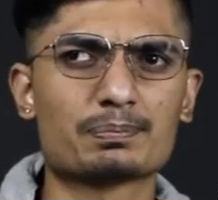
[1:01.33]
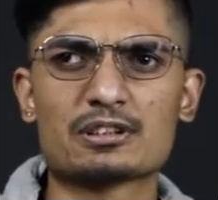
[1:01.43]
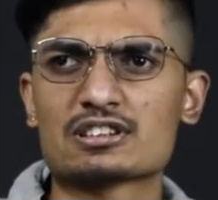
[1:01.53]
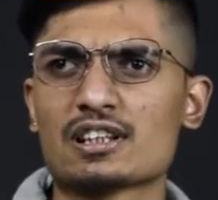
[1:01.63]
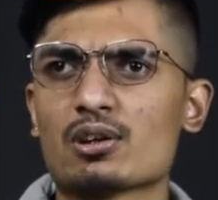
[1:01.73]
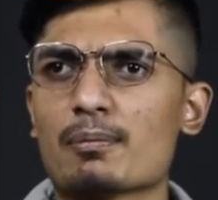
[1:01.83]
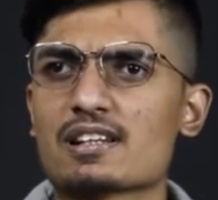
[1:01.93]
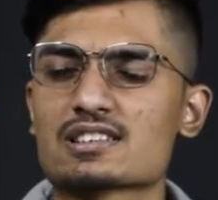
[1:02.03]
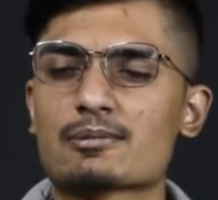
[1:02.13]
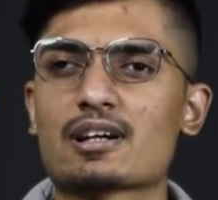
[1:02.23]
पिछले दो
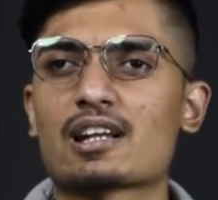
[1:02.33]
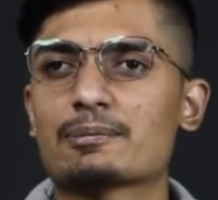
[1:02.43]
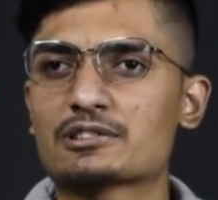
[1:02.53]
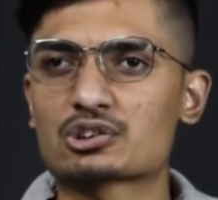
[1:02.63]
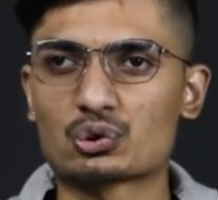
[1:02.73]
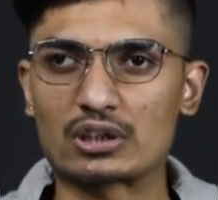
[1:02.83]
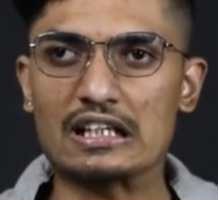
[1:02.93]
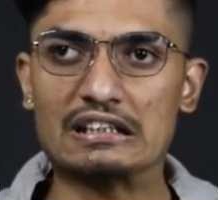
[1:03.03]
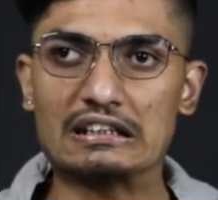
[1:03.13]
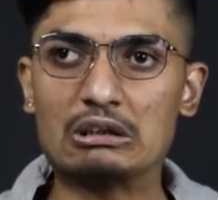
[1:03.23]
मैचेस में अगर आपने स्कोर
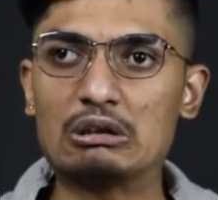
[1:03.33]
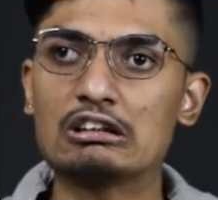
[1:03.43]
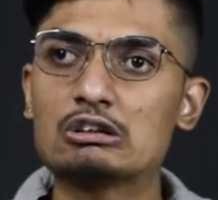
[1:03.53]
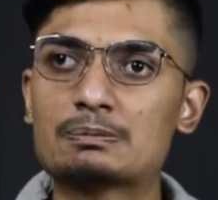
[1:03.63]
कार्ड देखा होगा तो